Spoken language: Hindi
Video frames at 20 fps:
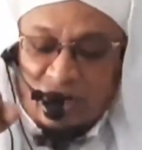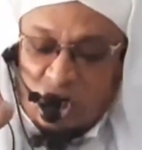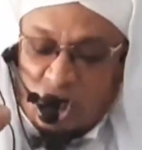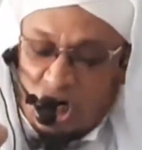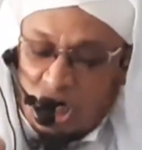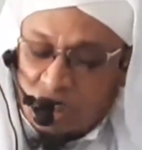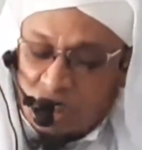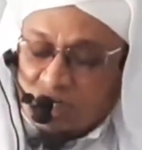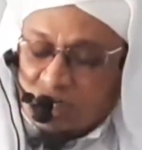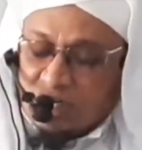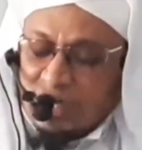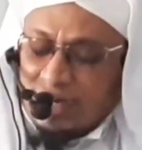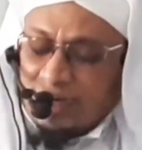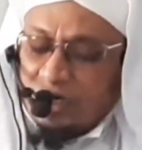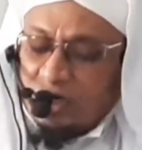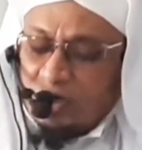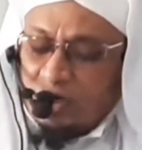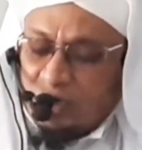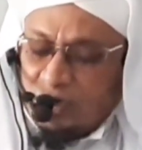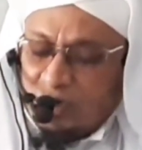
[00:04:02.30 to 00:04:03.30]
नोट कर
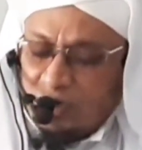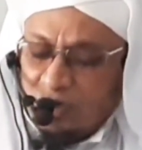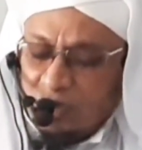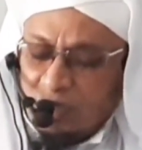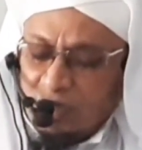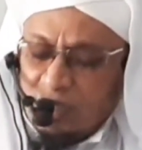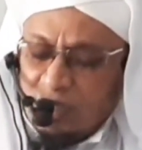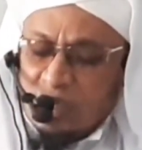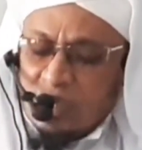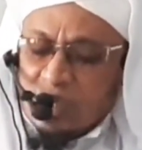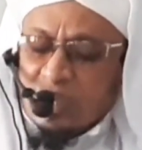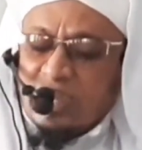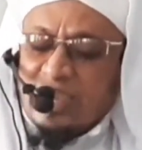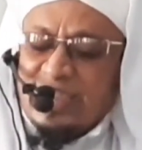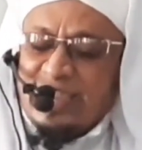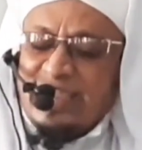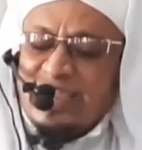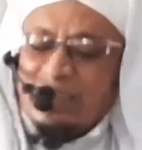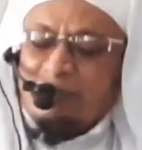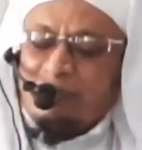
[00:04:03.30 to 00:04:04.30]
लो
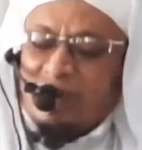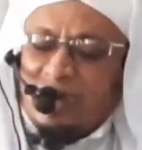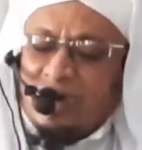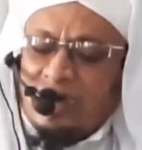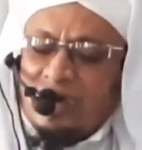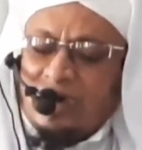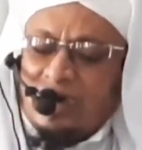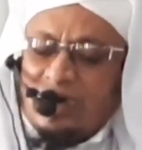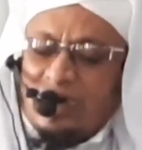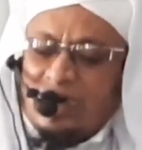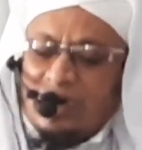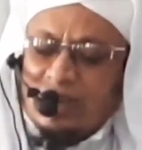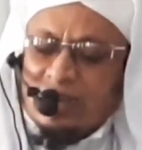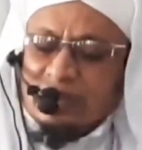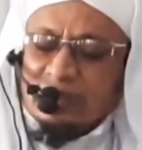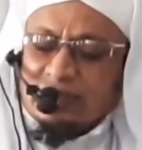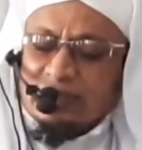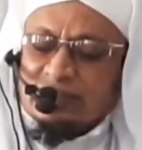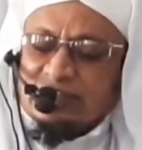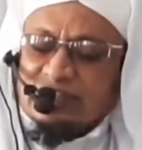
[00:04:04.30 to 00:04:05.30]
कि
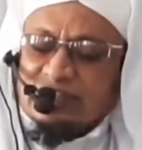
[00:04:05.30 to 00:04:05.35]
ईमान